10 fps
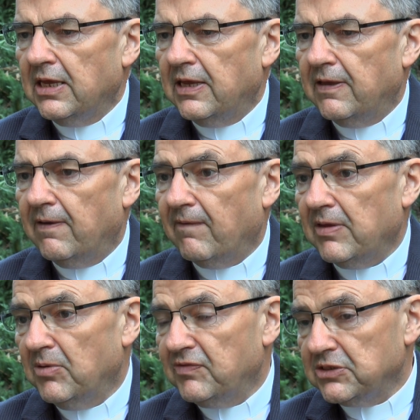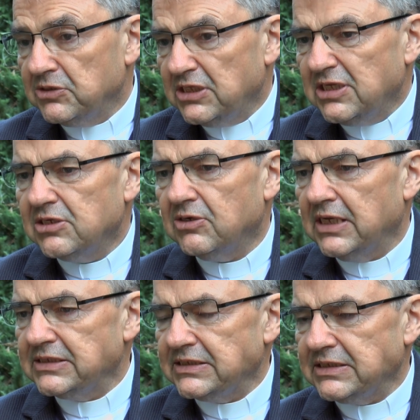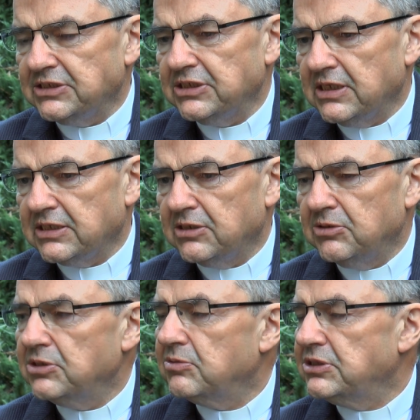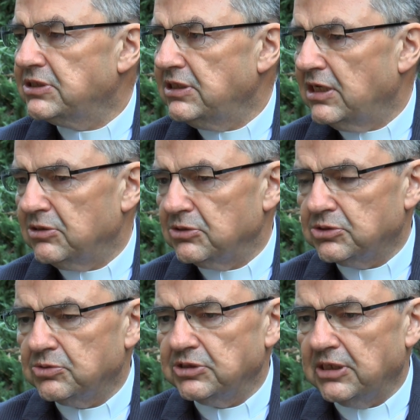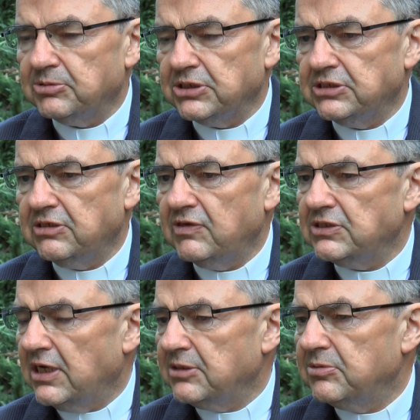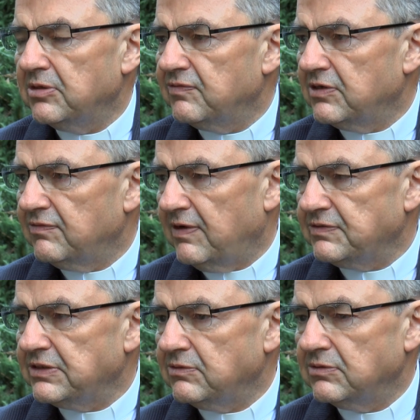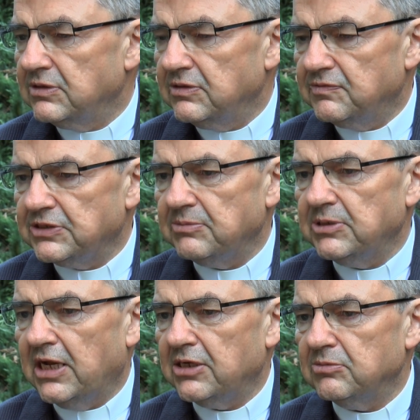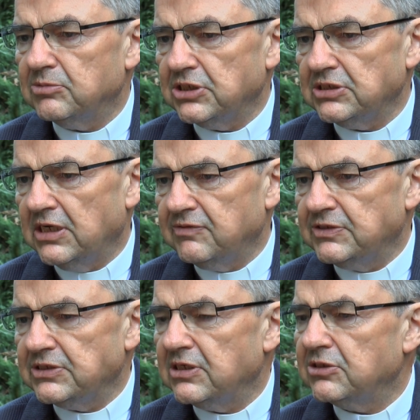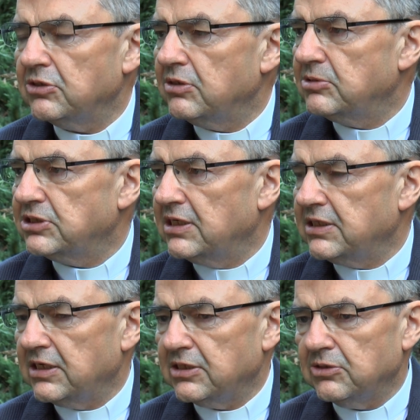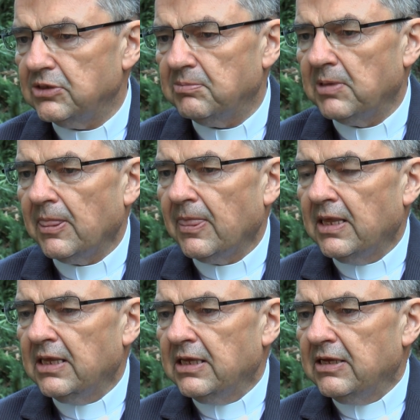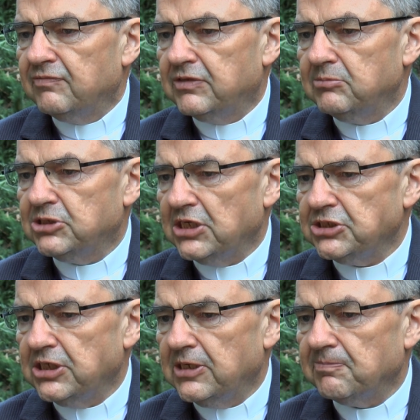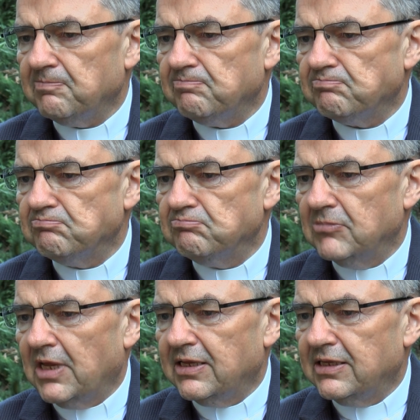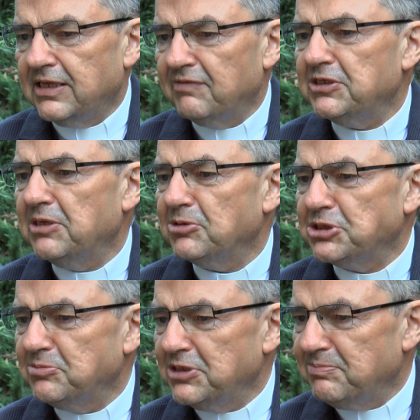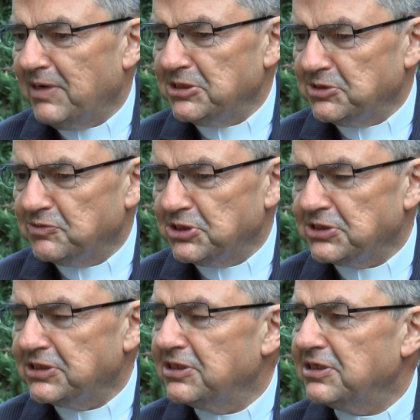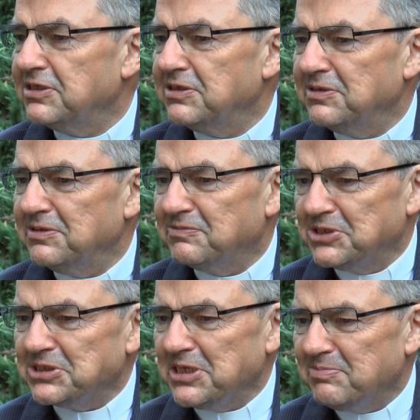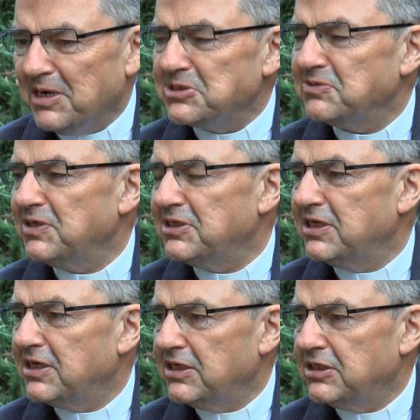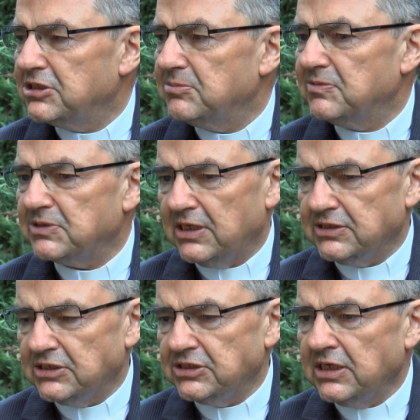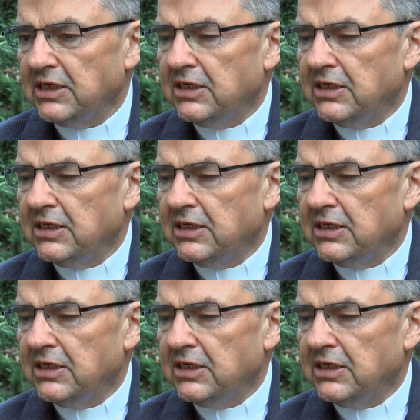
Y, I mówię to nie tylko na zasadzie takiego intuicyjnego odczucia. Przez 9 lat byłem wychowawcą y, w seminarium, 6 lat wicerektorem, 3 lata rektorem. W tym czasie mm, nawet nie potrzebuję palców wszystkich, y, wszystkich palców jednej ręki, żeby wskazać